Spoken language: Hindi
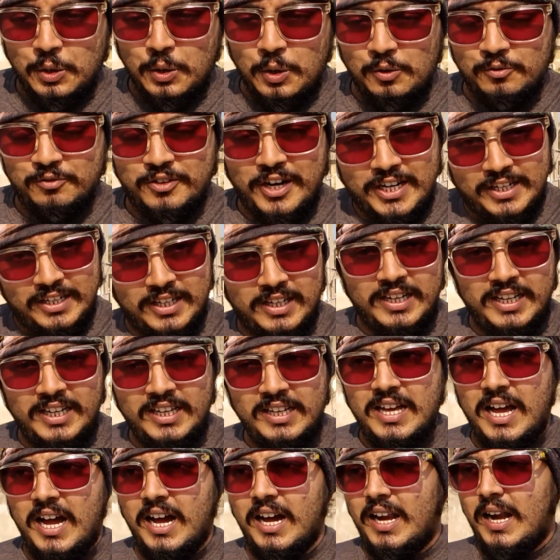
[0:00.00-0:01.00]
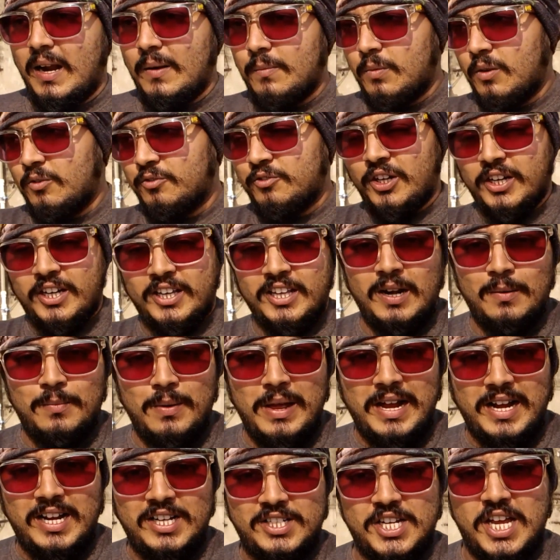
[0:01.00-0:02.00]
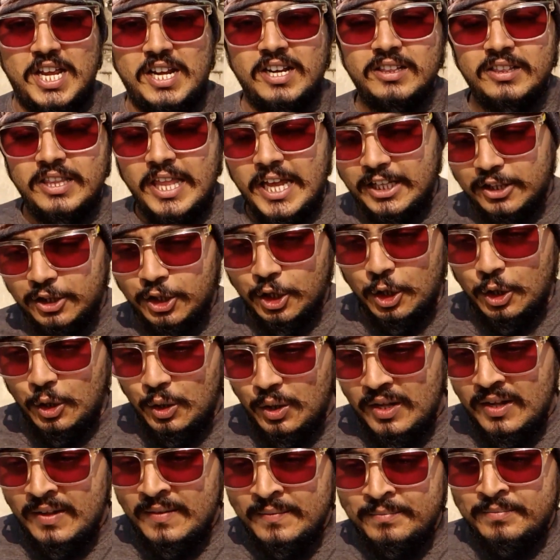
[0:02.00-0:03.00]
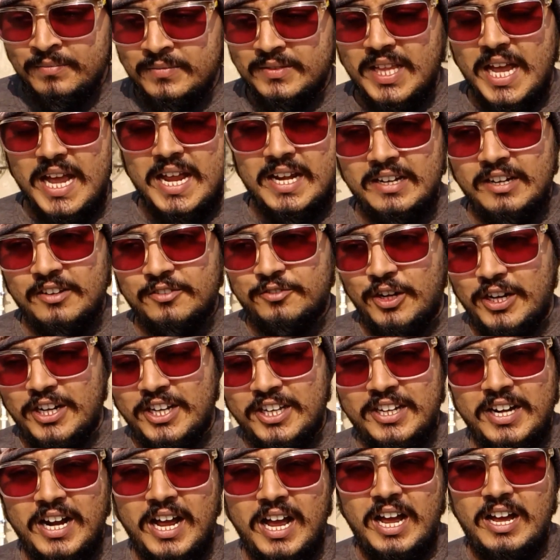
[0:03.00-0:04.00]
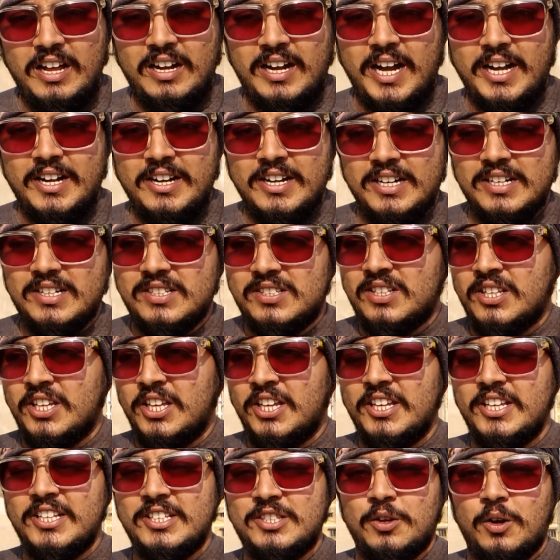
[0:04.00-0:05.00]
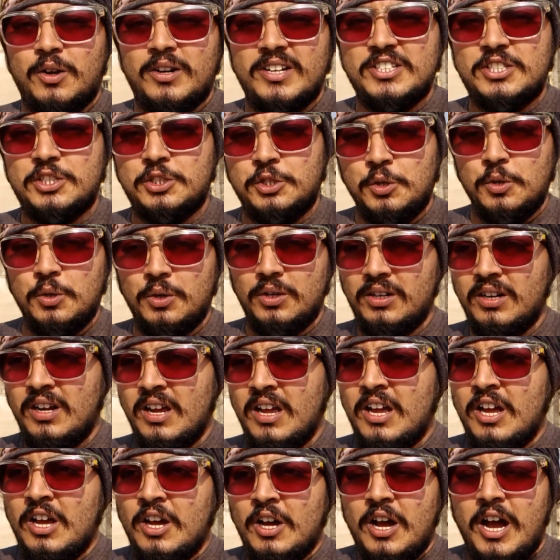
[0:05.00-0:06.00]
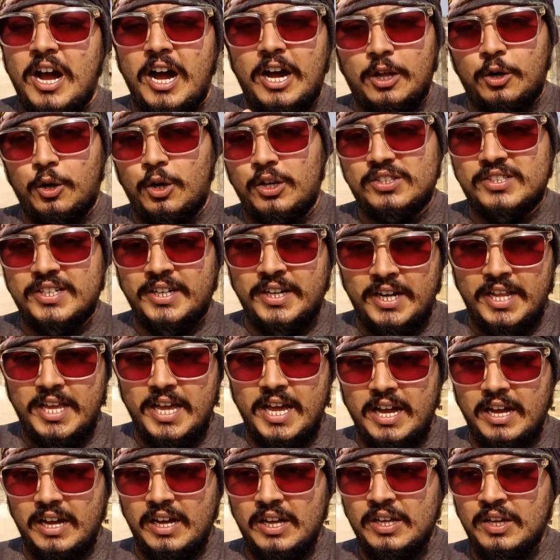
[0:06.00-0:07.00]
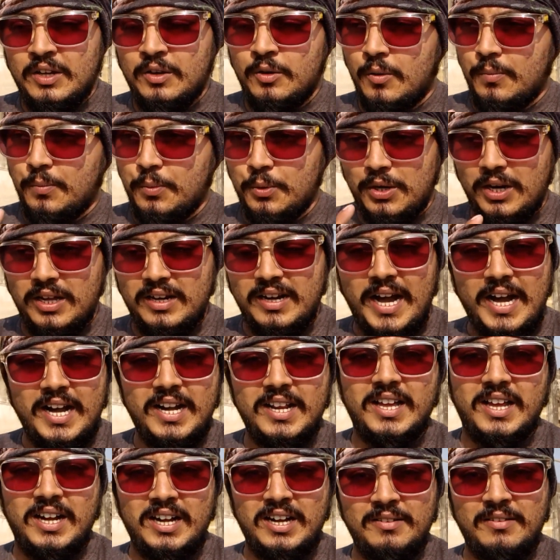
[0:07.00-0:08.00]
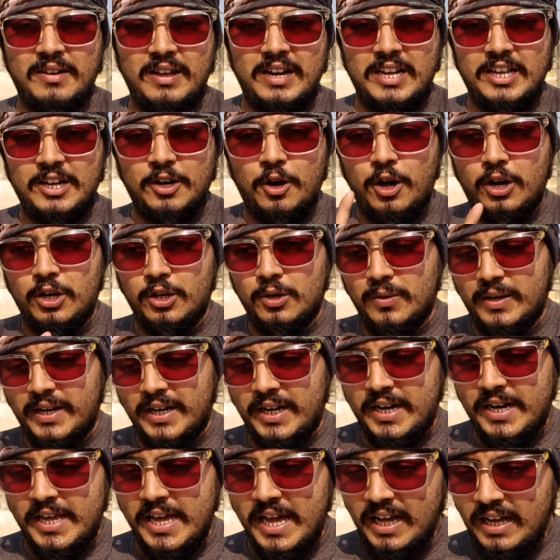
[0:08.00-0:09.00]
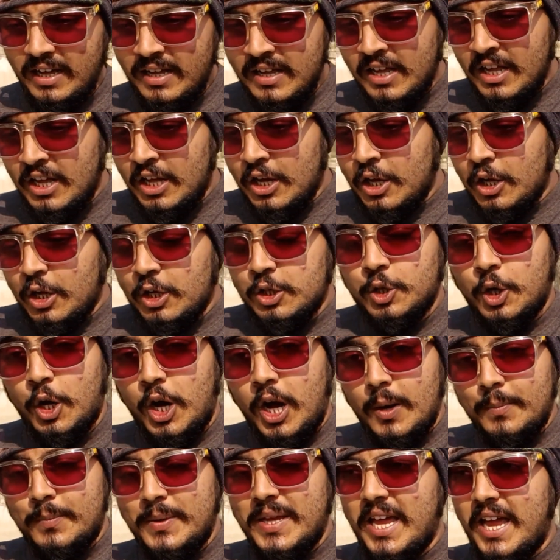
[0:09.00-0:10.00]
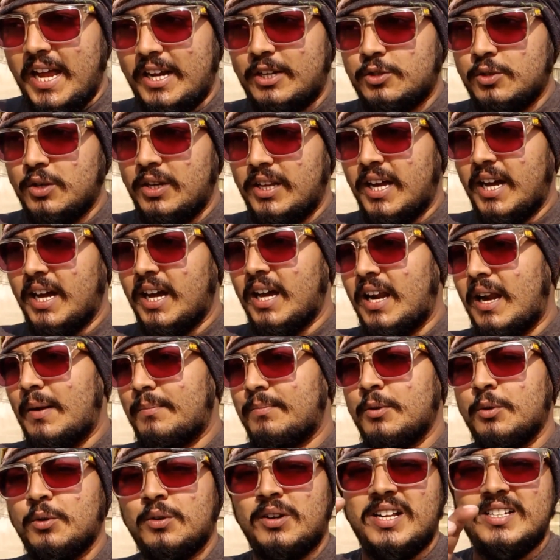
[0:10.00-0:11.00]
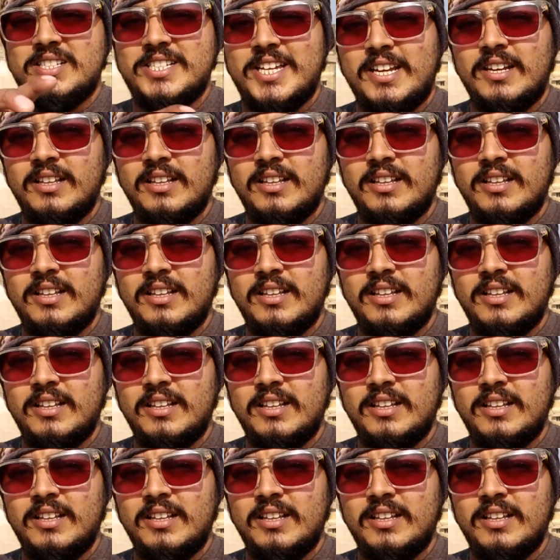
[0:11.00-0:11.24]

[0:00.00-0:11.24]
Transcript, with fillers: सो फाइनली अगर आप लोग फ़कीरा भाई का चैनल देखते हो दैन फ़कीरा राइडर्स ही इज़ ऑन इस टूर अक्रॉस इंडिया वो पूरा राइड करने वाले ऑल ओवर इंडिया सो अभी एक्चुअली अगर आपने उनका